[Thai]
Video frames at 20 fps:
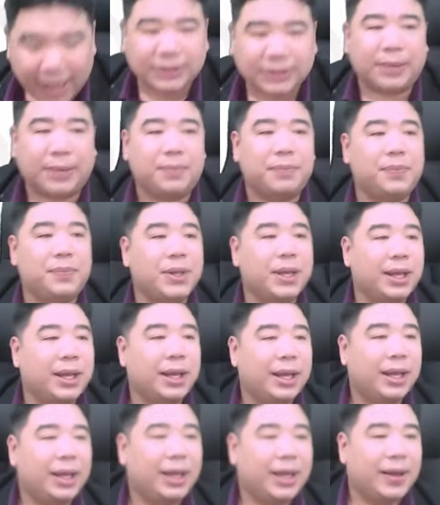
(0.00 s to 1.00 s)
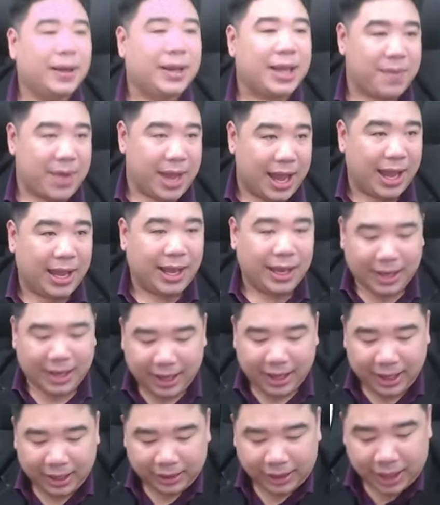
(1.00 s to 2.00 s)
สิบเข้าไหมฮะ
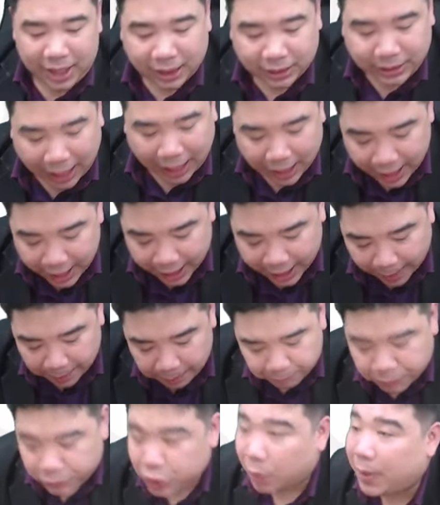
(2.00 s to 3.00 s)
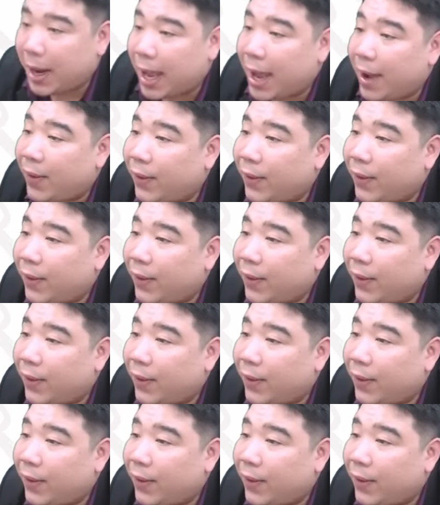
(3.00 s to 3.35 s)
ที่เหลือตัดเลขครับ จบแล้ว